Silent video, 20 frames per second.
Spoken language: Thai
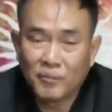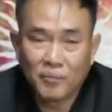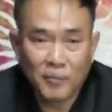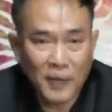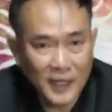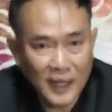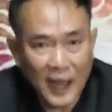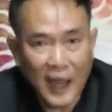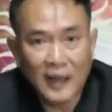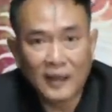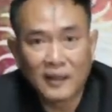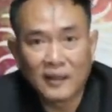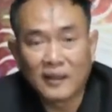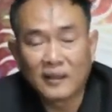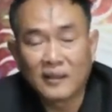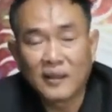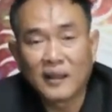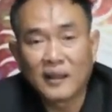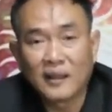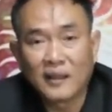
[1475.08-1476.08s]
ไม่ทันจ
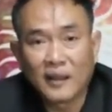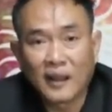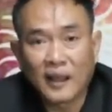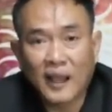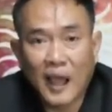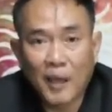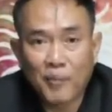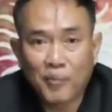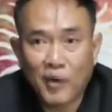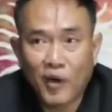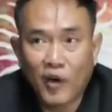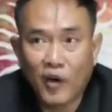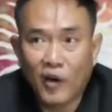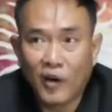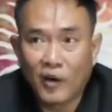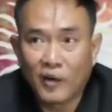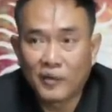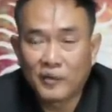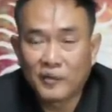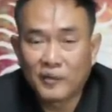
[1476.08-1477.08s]
ริงๆนะครับก็
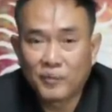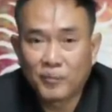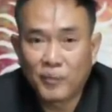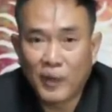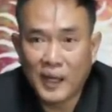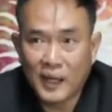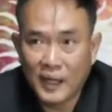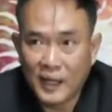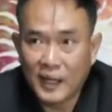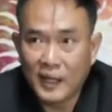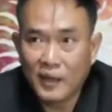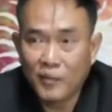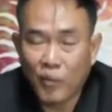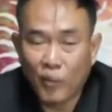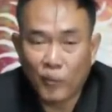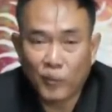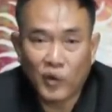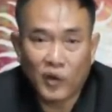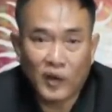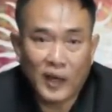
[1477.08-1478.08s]
ปีนี้ผ
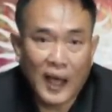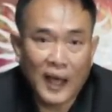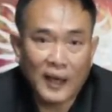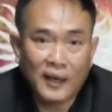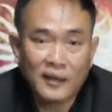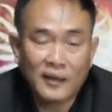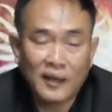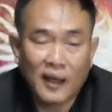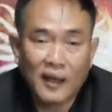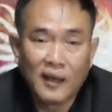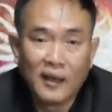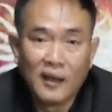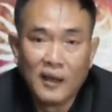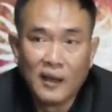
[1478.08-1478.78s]
มต้องการที่จะ